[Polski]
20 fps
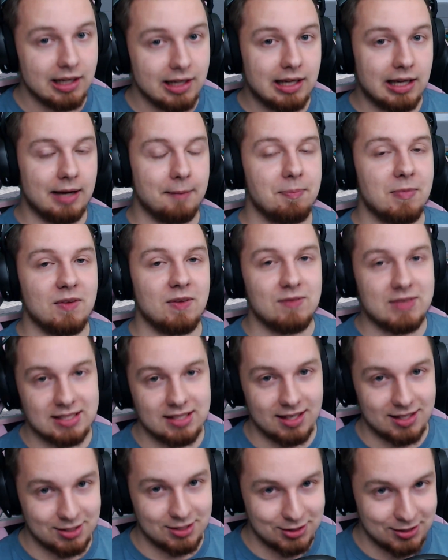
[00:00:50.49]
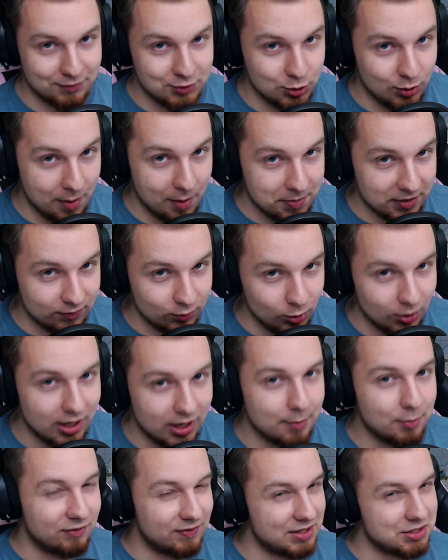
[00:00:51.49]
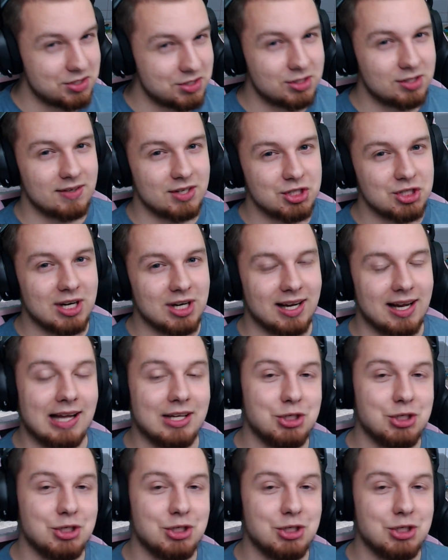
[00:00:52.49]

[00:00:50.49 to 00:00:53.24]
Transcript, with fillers: A, więc teraz zostawcie łapkę w górę, bo wiecie co was czeka.